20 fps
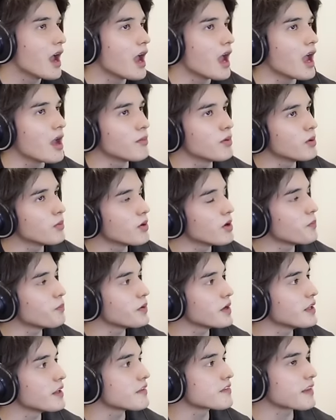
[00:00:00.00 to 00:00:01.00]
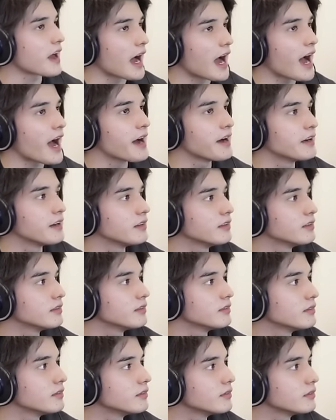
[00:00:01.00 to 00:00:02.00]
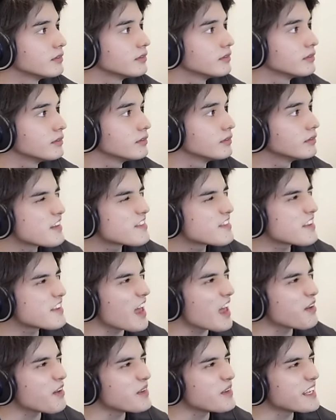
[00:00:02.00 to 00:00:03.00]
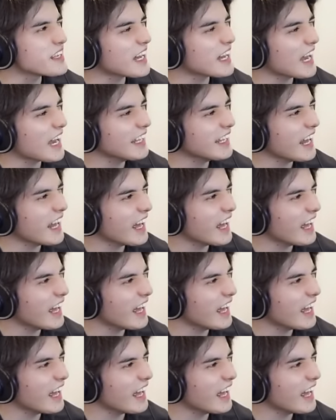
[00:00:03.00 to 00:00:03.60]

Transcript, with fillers: MVP ですかセミかな